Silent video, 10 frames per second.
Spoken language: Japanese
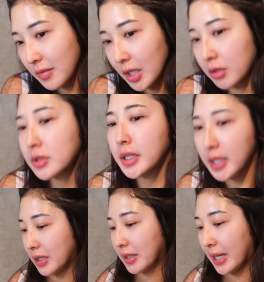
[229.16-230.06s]
ほんで
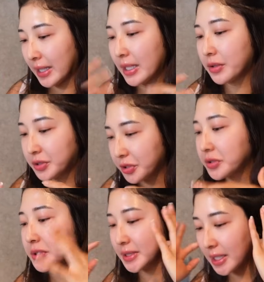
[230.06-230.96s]
な肌を
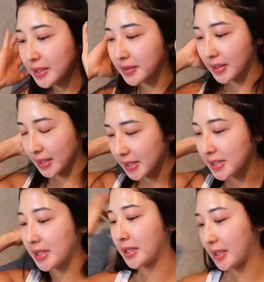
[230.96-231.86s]
黒くしたっていう
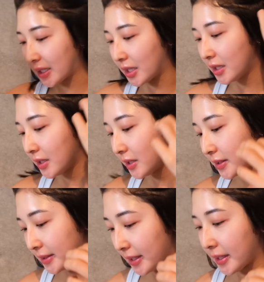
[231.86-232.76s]
話やんか
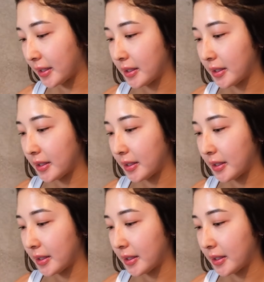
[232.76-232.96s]
で